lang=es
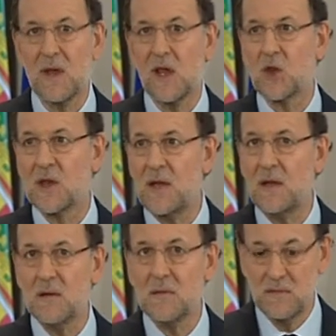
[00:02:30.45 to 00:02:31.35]

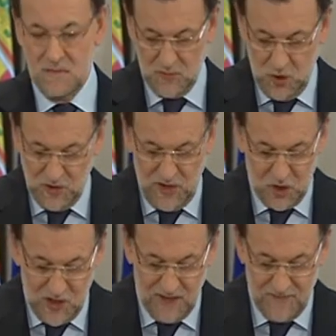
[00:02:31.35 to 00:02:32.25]
estén donde
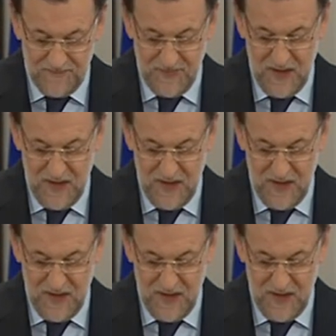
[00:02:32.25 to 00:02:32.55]
estén.